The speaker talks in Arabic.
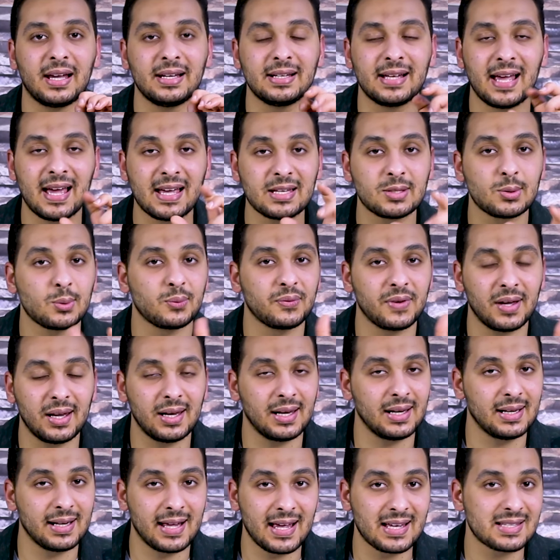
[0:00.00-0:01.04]
افتح الجهاز
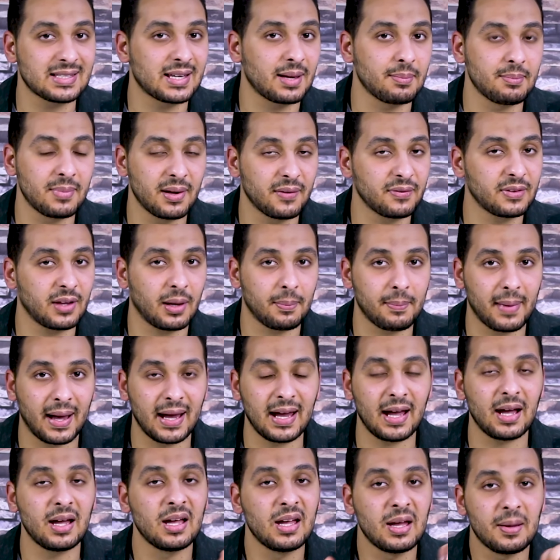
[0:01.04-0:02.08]
وفعلا الجهاز كان بيفتح
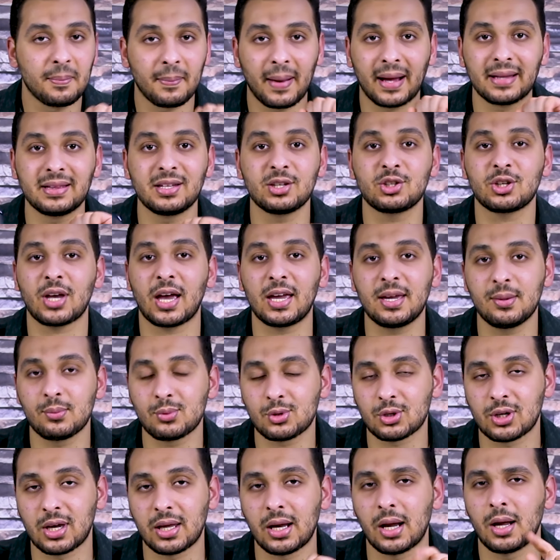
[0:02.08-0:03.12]
معايا ما عنديش اي
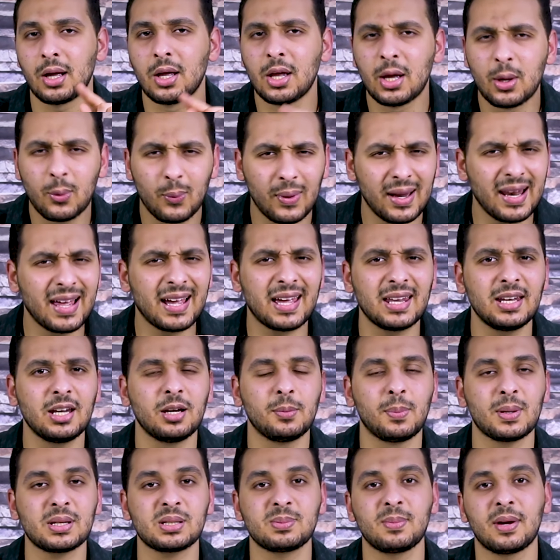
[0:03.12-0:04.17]
مشكله
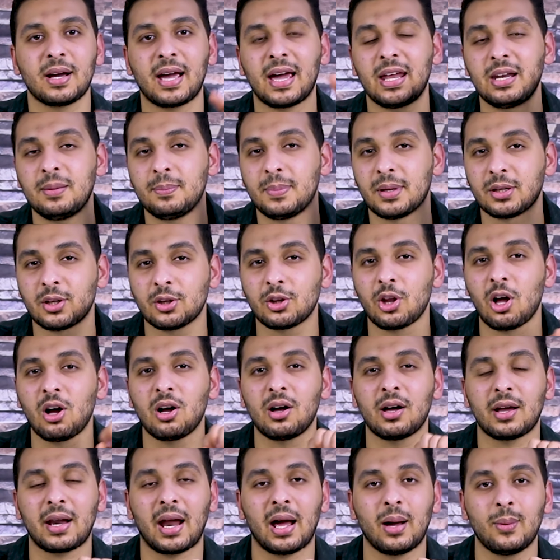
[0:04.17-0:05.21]
ولكن البصمه كانت
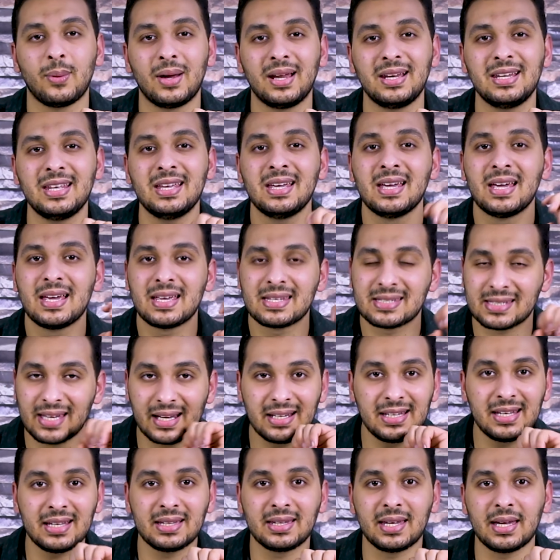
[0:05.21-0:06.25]
بتتاخر حوالي
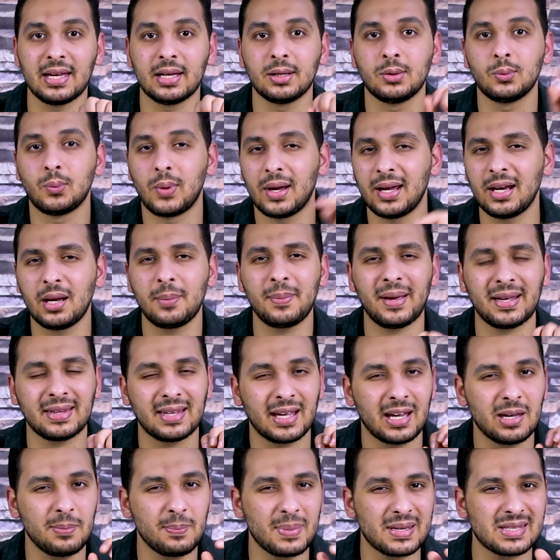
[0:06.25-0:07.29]
ثانيتين وهنا
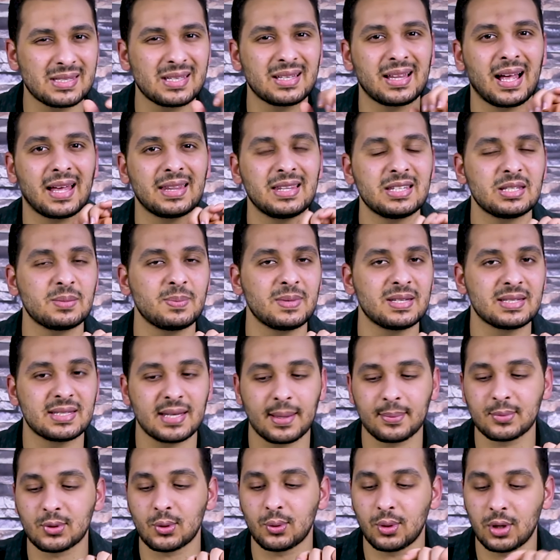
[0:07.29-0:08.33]
محتاجين بس تحديث من
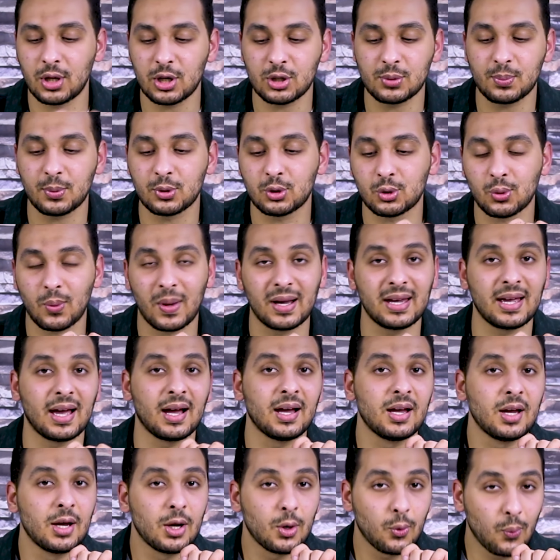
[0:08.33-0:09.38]
سامسونج يظبط
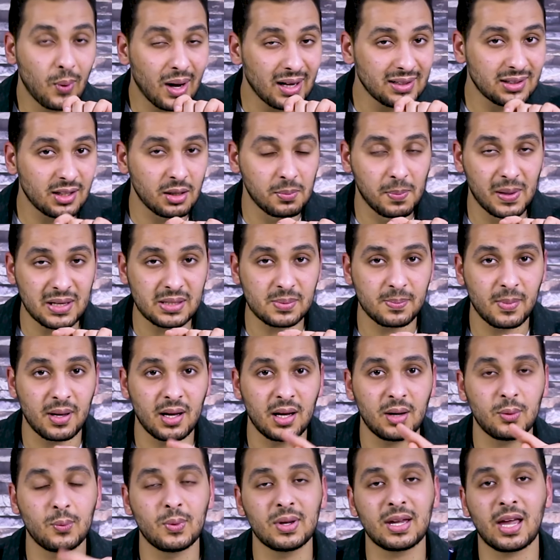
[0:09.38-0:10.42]
شويه وقت
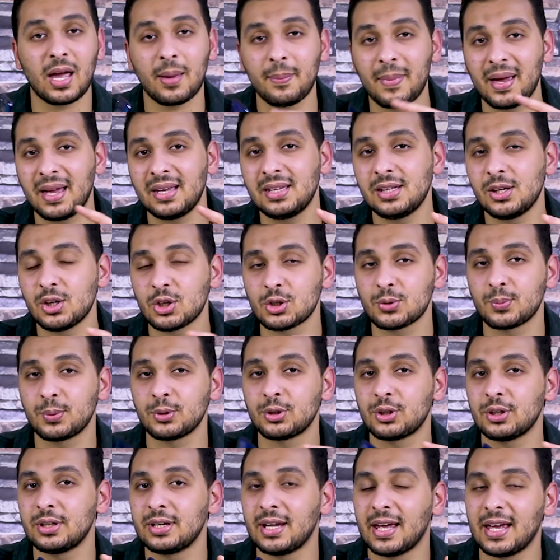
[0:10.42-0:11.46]
البصمه وكمان
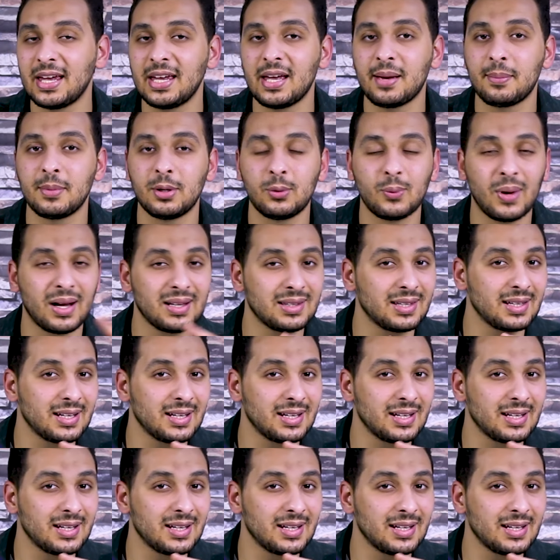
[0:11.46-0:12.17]
يظبط ان هي من